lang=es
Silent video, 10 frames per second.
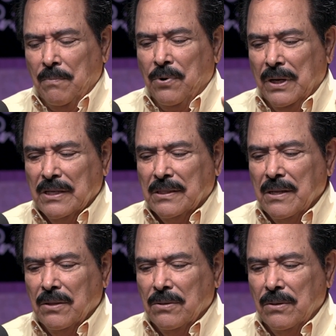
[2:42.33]
por qué
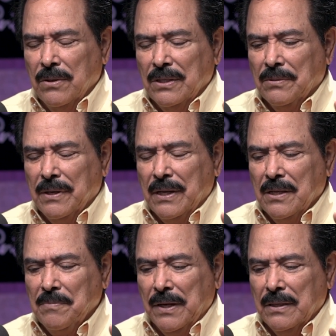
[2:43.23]
siendo Lorenzo
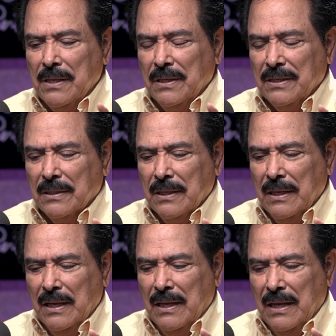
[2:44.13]
Hernández
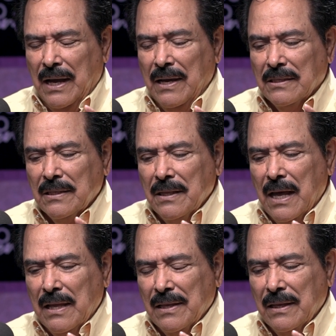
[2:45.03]
Martínez a esa
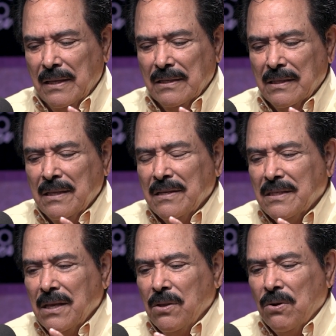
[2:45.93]
edad se
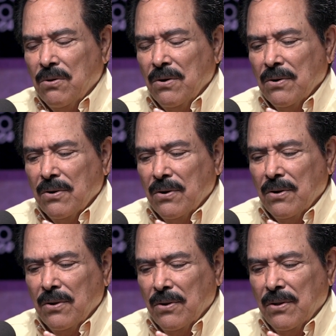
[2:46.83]
decidió
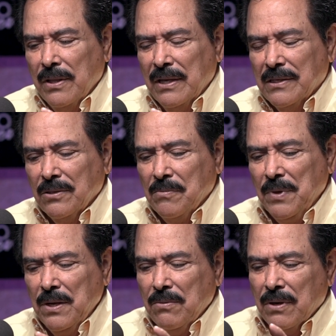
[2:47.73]
de ese
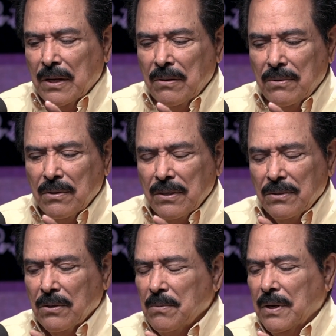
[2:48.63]
domingo que no
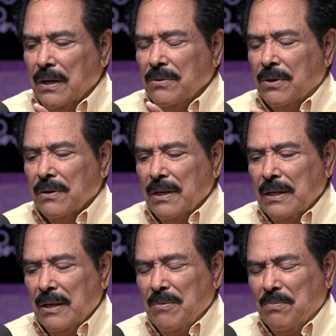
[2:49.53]
quedó como
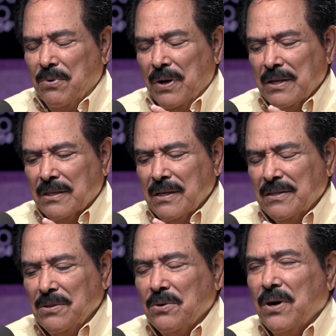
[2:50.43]
ganador? ¿Por qué se
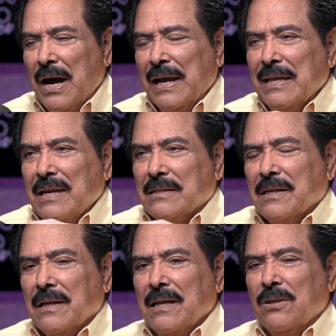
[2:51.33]
decidió a
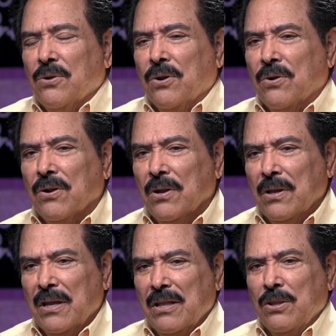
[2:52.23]
quedarse en Torreón?
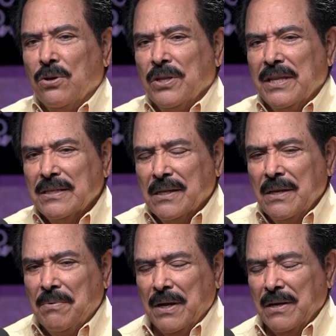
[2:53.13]
dónde
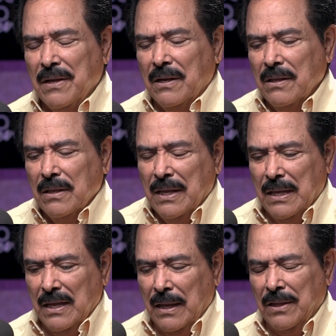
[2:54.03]
se iba a quedar
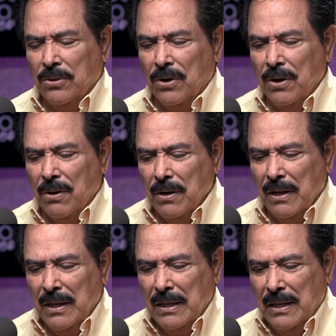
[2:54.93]
en Torreón.